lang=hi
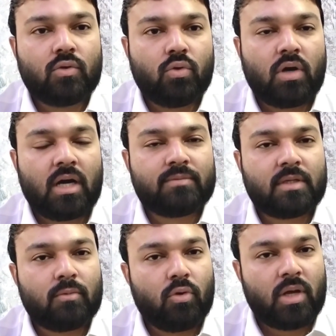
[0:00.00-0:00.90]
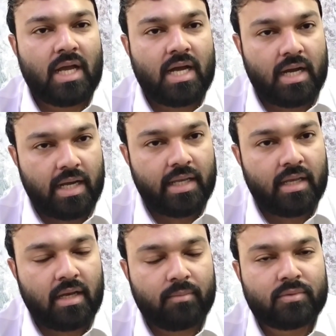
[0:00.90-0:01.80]
तो आप सब लोग आए
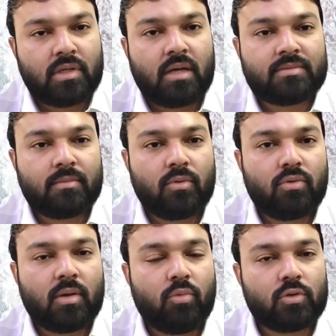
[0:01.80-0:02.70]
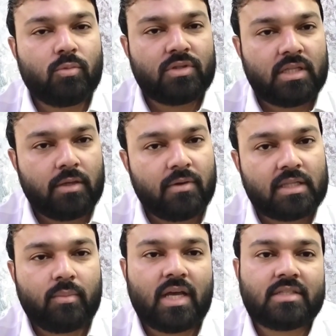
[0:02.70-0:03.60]
आप आप सब लोगों का बहुत बहुत
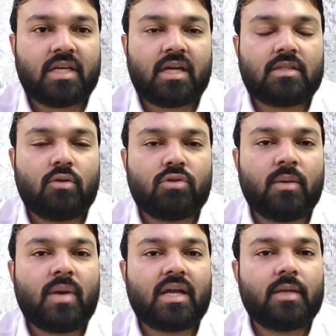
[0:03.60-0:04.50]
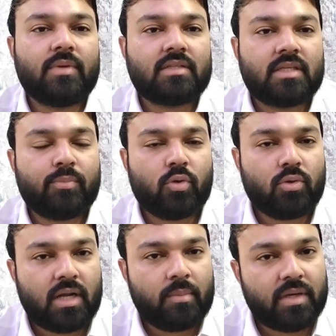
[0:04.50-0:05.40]
धन्यवाद मैं आशा करता हूँ हूँ कि हम आगे भी ऐसे
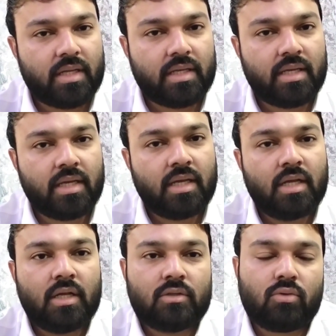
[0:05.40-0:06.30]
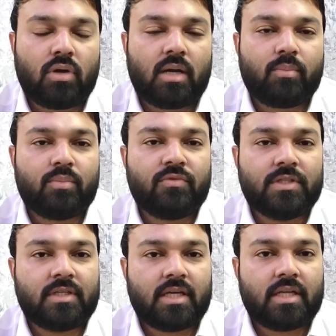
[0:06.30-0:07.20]
प्रोग्राम करेंगे तो आप
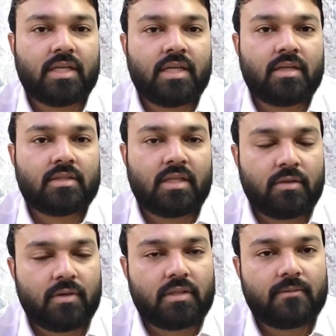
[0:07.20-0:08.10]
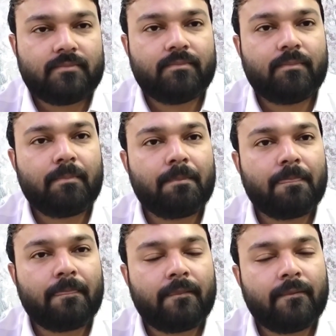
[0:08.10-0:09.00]
विजिट करेंगे धन्यवाद सर
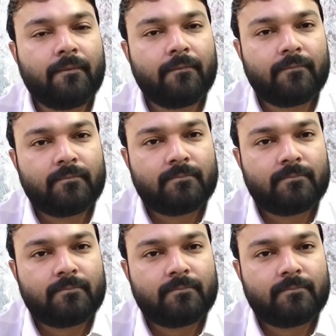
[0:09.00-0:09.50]
इसमें स्पेशल